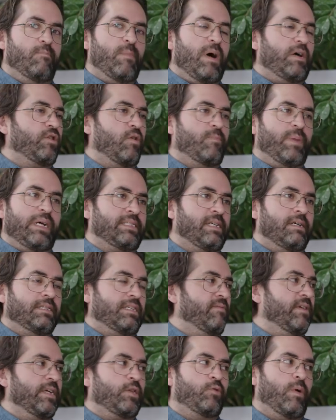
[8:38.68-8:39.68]
manque de
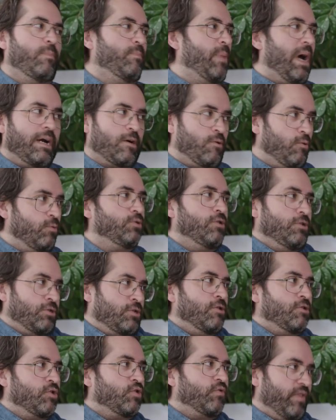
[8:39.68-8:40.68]
patience avec toi, pas à cause de
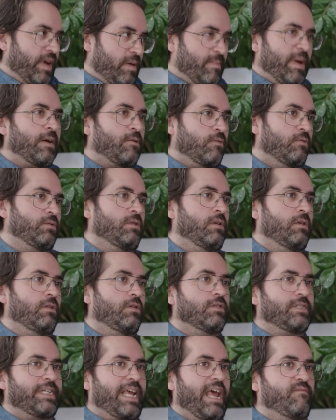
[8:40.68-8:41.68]
ce que tu fais, mais à cause de,
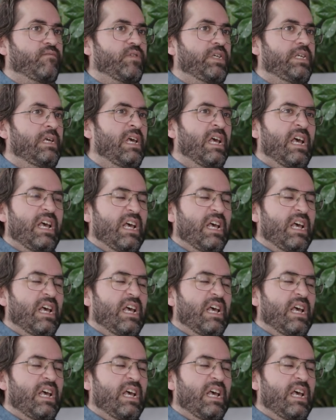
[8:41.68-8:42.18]
mm-hmm. ce qu'elle vit.